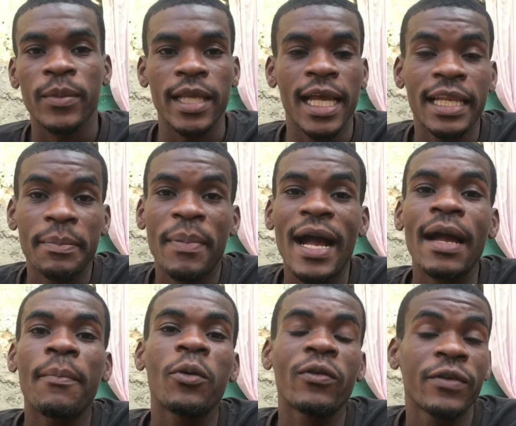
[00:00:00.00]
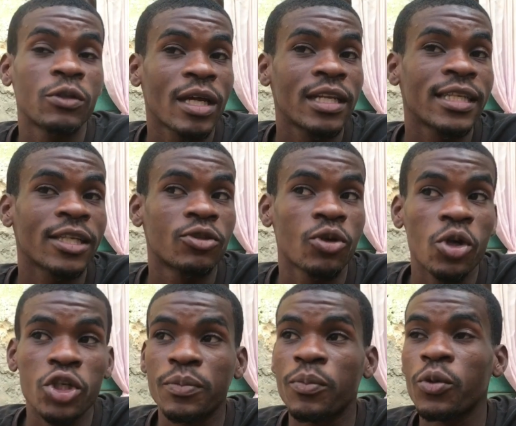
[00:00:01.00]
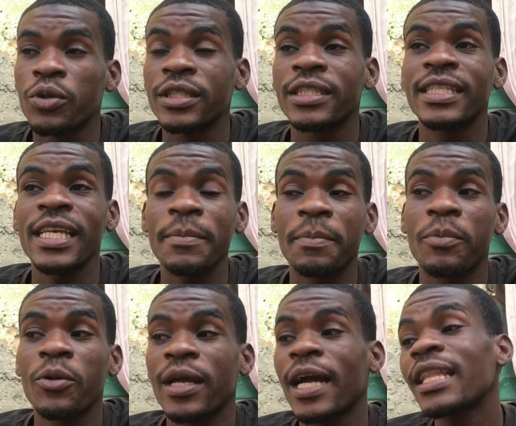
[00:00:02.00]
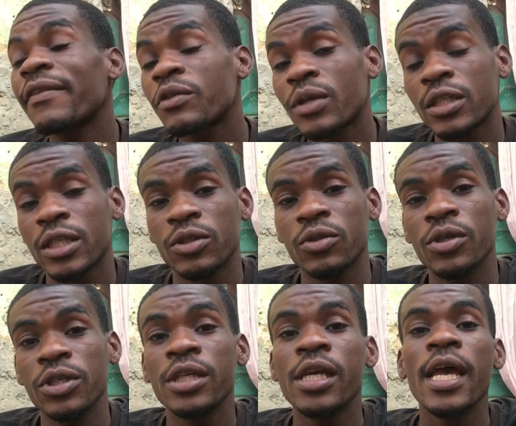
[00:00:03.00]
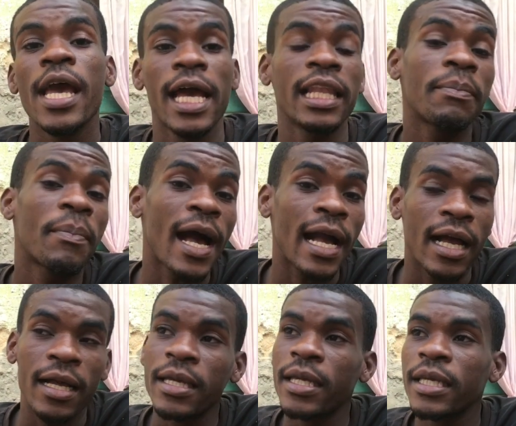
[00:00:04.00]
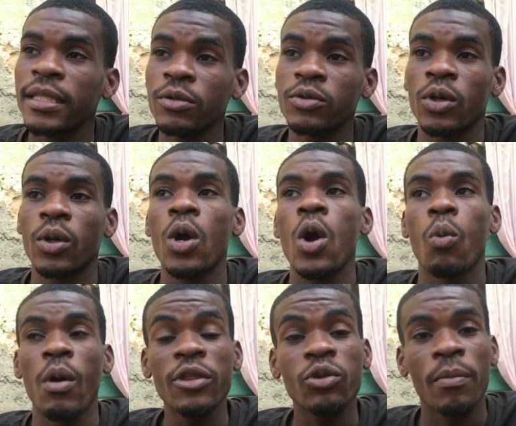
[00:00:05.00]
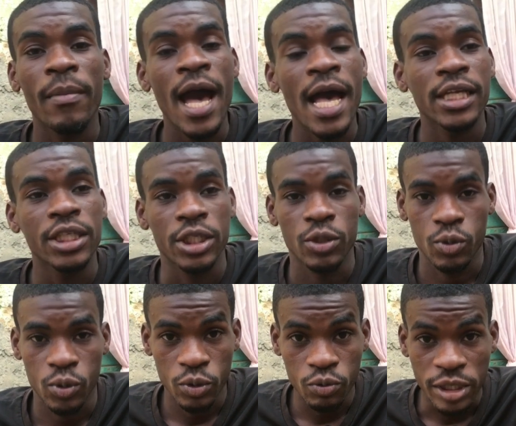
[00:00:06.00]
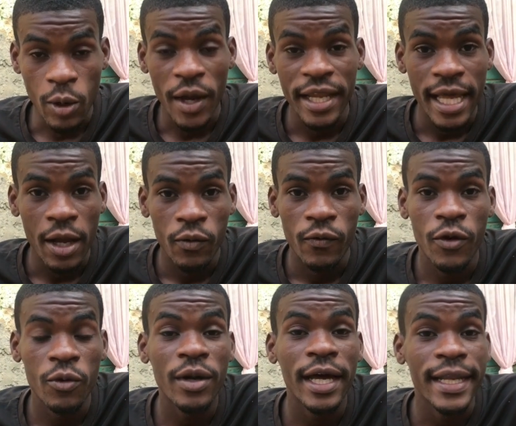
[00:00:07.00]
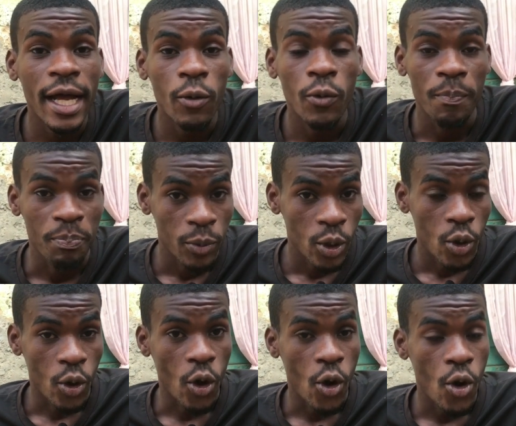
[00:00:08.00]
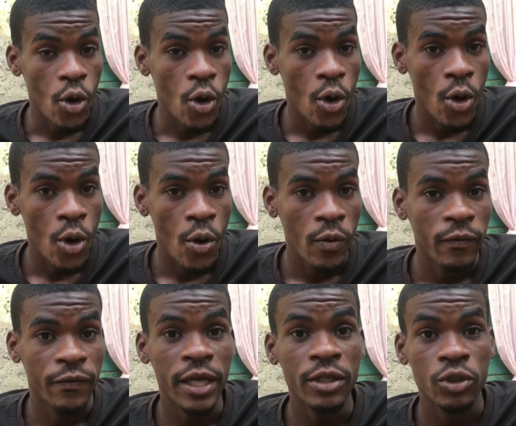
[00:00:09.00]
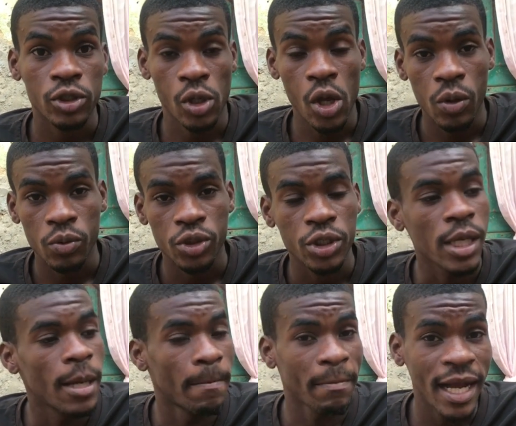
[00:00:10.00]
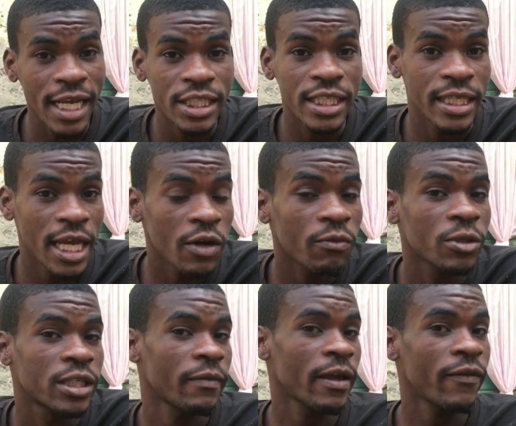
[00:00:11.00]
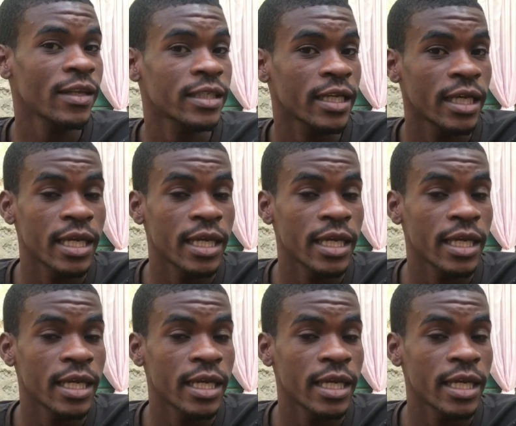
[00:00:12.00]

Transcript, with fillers: ele paga por visualizações, por, por cada visualizações ele paga. E não só, quanto mais o teu canal for um canal com vídeos longos, mais dinheiro você vai fazer.